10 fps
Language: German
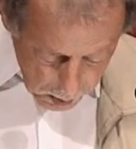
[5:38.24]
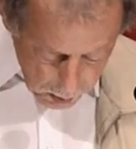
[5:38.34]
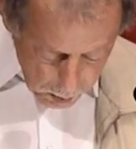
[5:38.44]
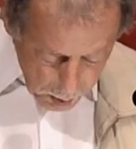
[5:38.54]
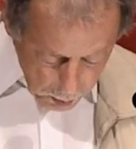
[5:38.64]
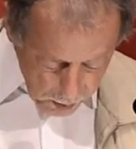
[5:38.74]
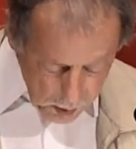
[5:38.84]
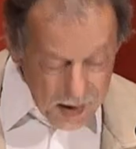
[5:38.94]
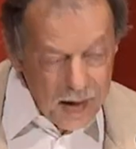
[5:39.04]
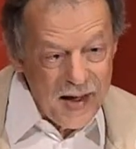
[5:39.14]
äh, oder
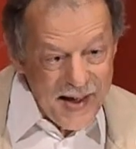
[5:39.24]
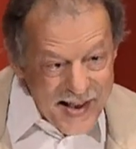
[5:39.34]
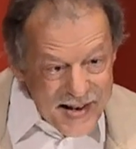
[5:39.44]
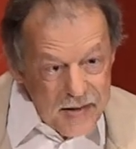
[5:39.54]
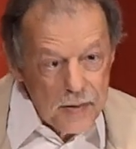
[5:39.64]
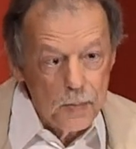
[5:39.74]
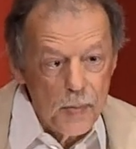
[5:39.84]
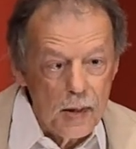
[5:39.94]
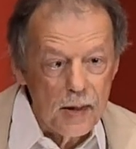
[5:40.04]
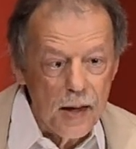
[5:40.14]
umso länger hält,
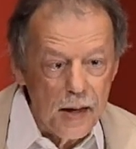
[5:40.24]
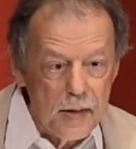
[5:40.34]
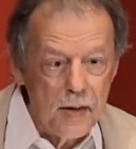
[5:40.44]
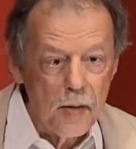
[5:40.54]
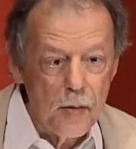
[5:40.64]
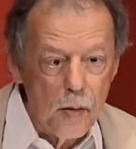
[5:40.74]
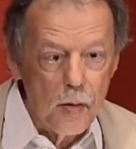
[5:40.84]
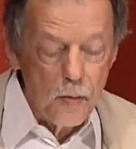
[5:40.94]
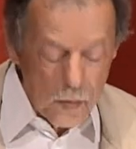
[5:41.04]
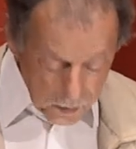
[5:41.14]
je älter es
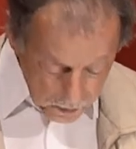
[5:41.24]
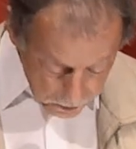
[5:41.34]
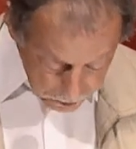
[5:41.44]
ist.